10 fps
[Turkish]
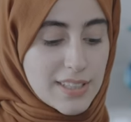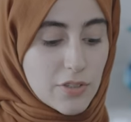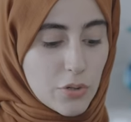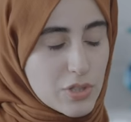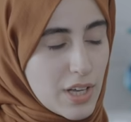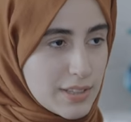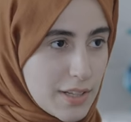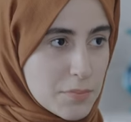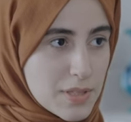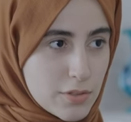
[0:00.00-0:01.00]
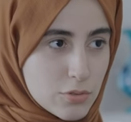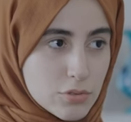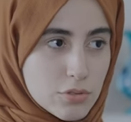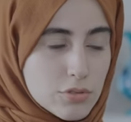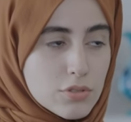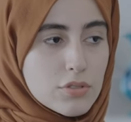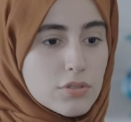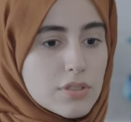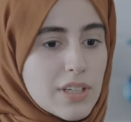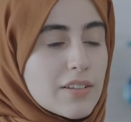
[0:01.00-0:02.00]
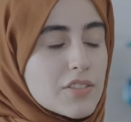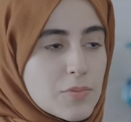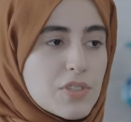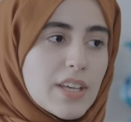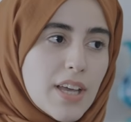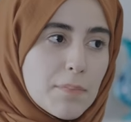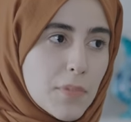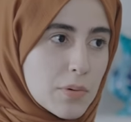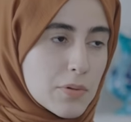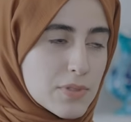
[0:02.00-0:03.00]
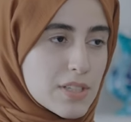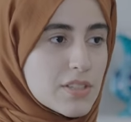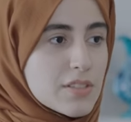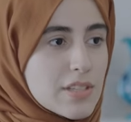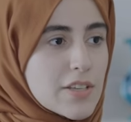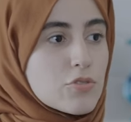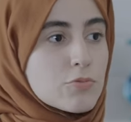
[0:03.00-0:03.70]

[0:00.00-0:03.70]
ilk önce annem bizi durdurdu. Yanlış bir şey yapmamamız için Sayın